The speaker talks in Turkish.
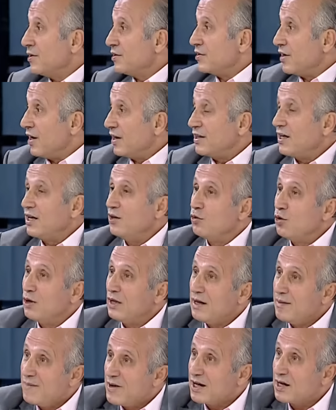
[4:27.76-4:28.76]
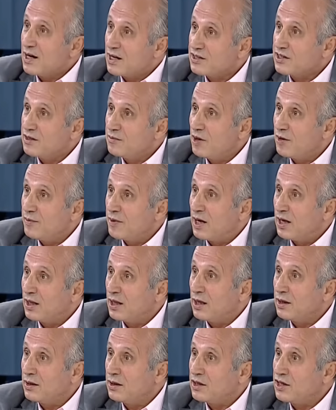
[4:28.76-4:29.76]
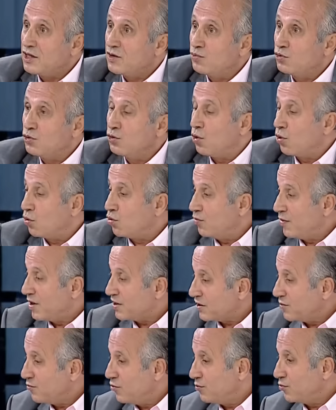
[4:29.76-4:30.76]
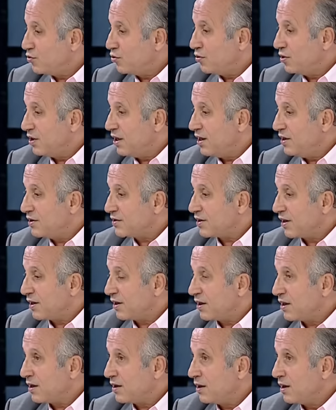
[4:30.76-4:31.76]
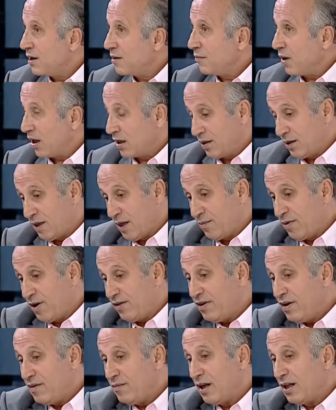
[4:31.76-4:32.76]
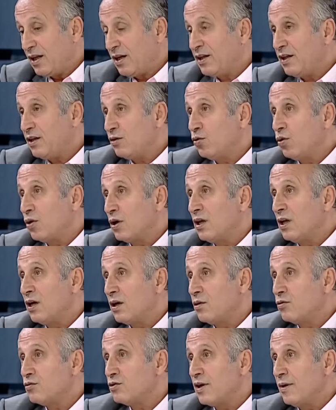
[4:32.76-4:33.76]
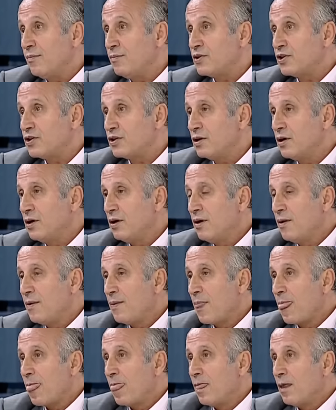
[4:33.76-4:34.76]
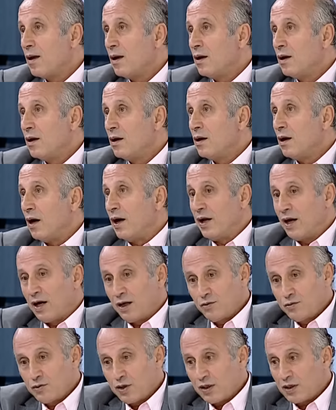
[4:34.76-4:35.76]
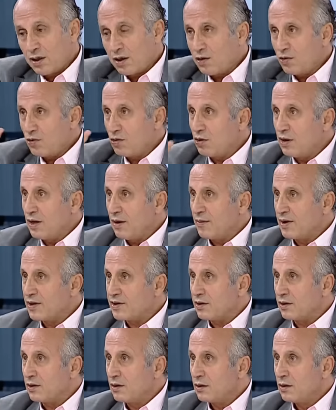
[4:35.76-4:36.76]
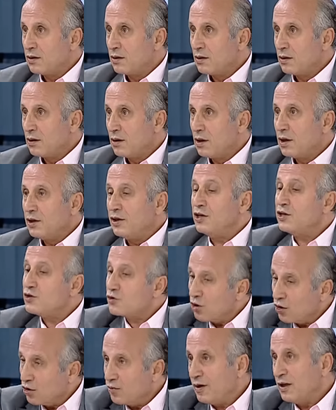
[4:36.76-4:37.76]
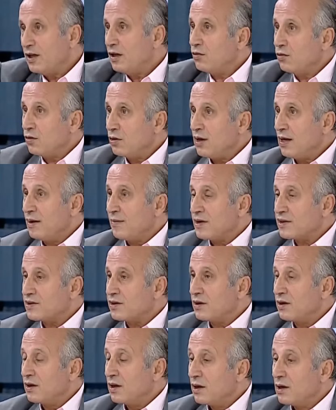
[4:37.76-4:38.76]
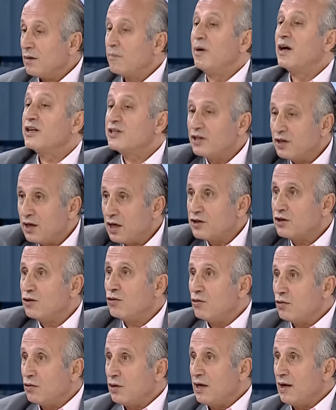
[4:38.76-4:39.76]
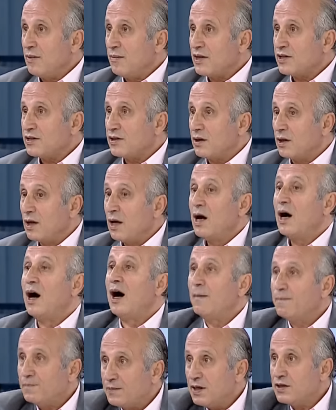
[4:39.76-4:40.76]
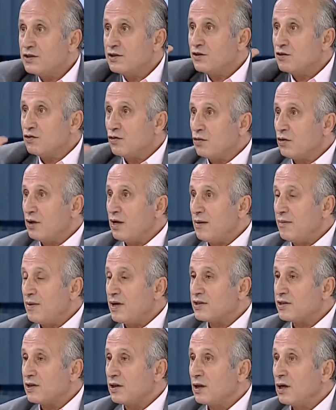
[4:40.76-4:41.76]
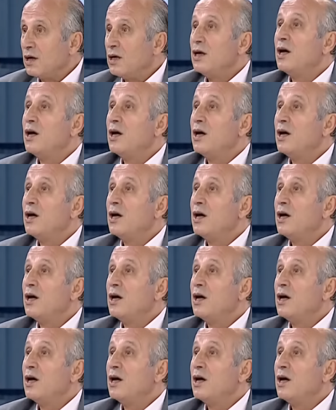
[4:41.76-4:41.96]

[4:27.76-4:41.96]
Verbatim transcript: Zaten öyle merasime bağlandı ki bunu okuması mümkün değil insanların. Bakın Emevi melaneti oralara uzanmış. Ayağını uzatarak okuyamasın. Diz çökmeden okuyamasın. Başın açık okuyamasın. Abdestsiz okuyamasın.